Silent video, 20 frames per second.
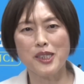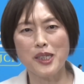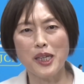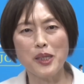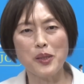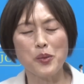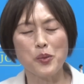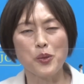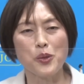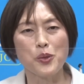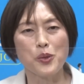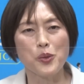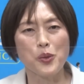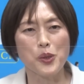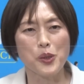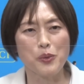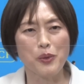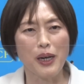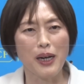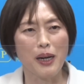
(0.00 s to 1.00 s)
次元というよ
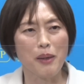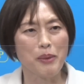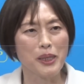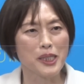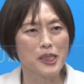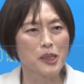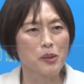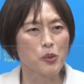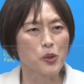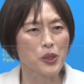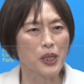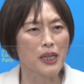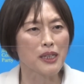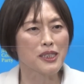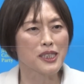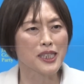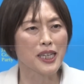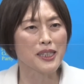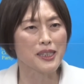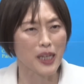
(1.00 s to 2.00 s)
りはあまりにも低
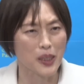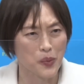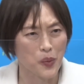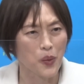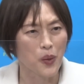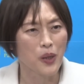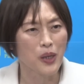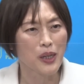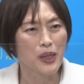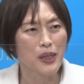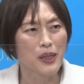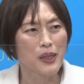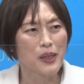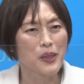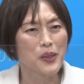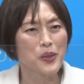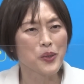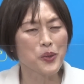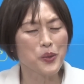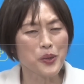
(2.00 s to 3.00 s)
次元だと
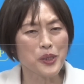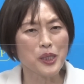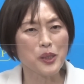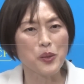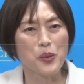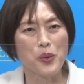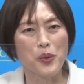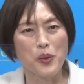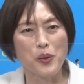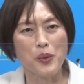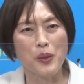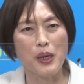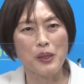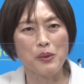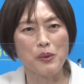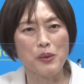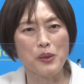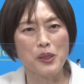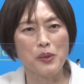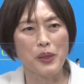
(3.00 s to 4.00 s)
いうふうにこうあ
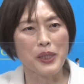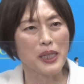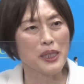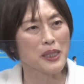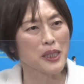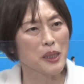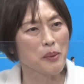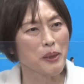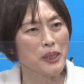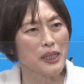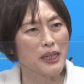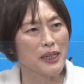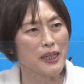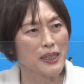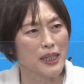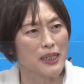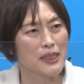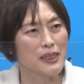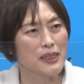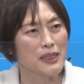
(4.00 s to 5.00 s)
の言わなければなら
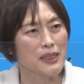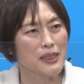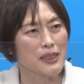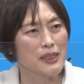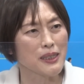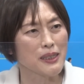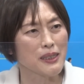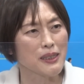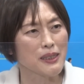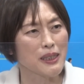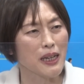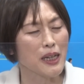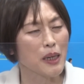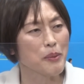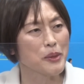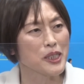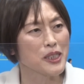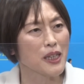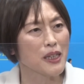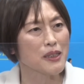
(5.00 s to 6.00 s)
ない中
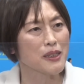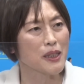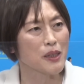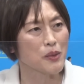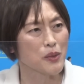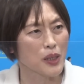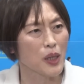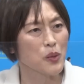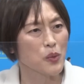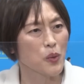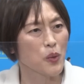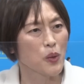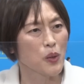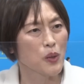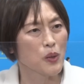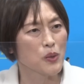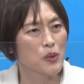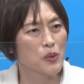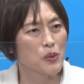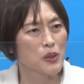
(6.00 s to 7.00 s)
身になっているなと
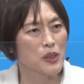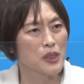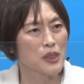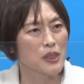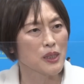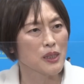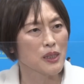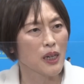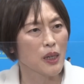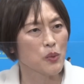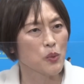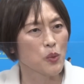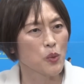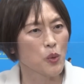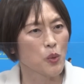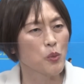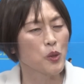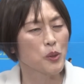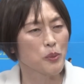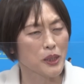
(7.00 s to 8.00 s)
いうふうにあの
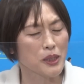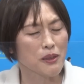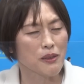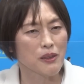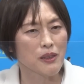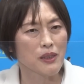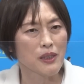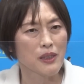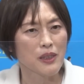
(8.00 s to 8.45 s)
思います。